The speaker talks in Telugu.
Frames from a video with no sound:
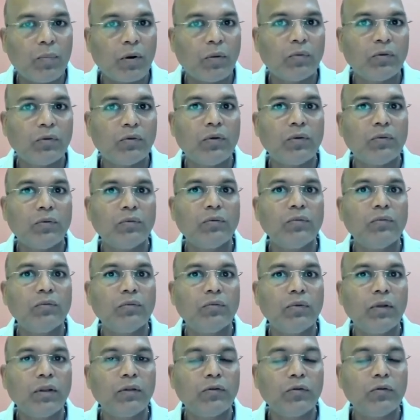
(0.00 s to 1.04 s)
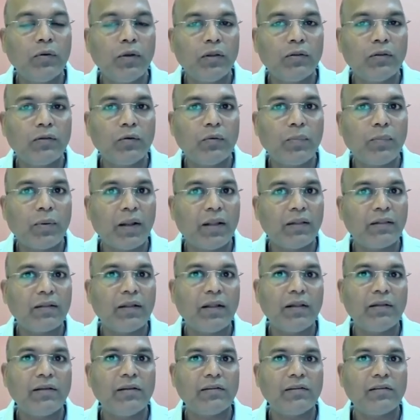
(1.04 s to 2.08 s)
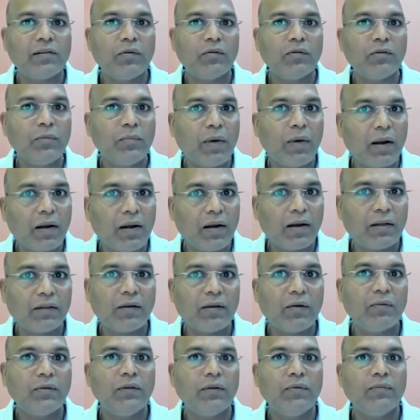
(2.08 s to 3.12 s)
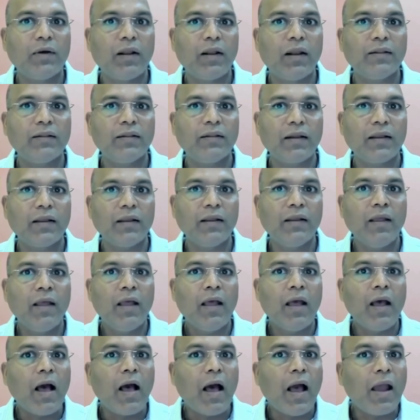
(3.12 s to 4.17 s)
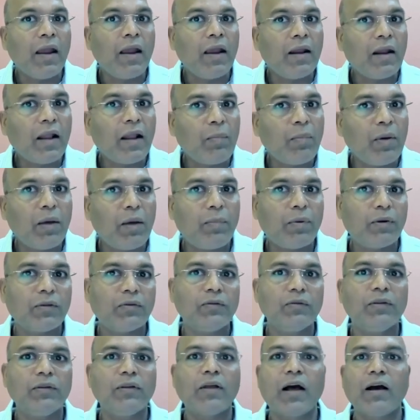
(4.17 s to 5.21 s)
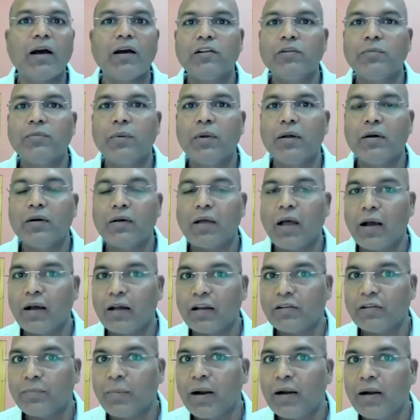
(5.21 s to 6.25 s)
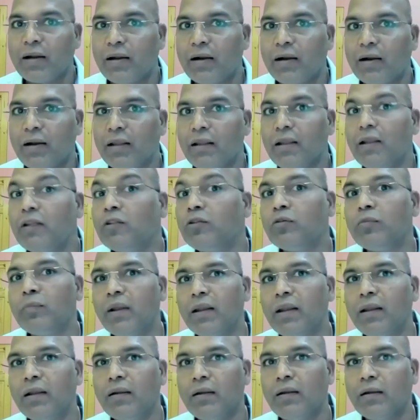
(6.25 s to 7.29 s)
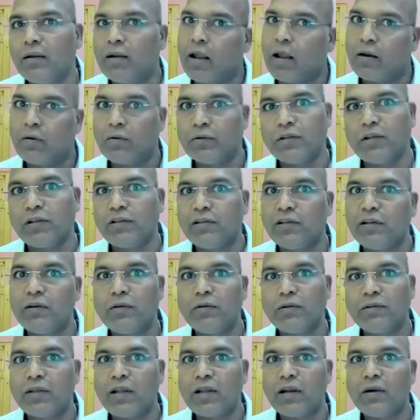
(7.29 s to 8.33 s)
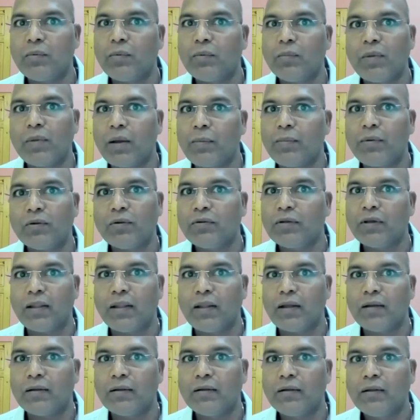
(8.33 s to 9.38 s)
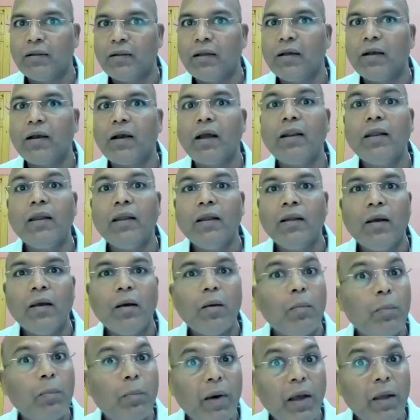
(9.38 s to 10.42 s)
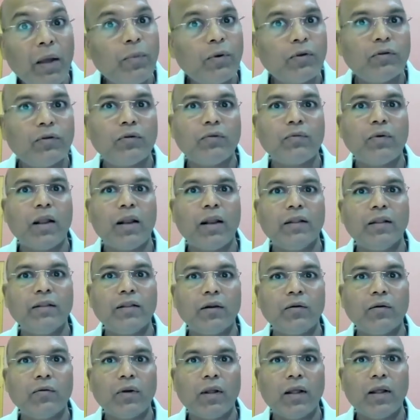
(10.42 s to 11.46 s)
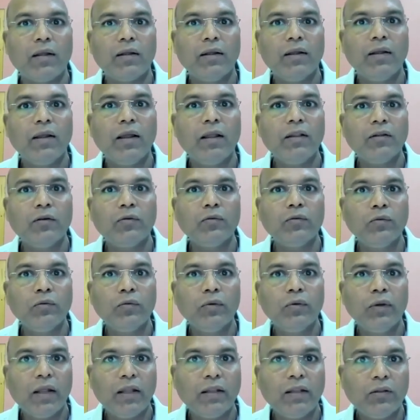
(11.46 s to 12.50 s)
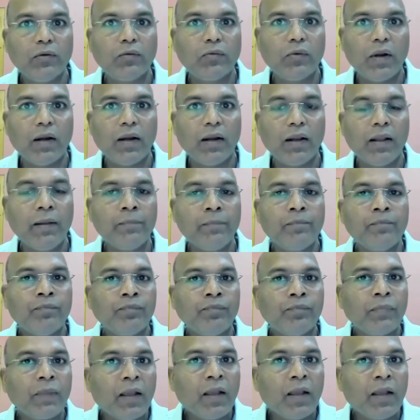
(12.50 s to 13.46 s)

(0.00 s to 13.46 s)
ఒక ప్రభుత్వం ఎంతో ఎంతో ప్రయత్నాలు చేస్తూ ఉంది మాట్లాడుతూ ఉంది వాళ్ళందరికీ అయినా భయపడుతుంది కాంగ్రెస్ కాంగ్రెస్ పార్టీ అంటే ఎందుకు మరి నాలుగు వందల సీట్లు వస్తాయి అన్నప్పుడు భయపడద్దు కదా కానీ భయపడుతున్నారు వాళ్ళందరూ కూడా ఎందుకు ఎందుకు అంటే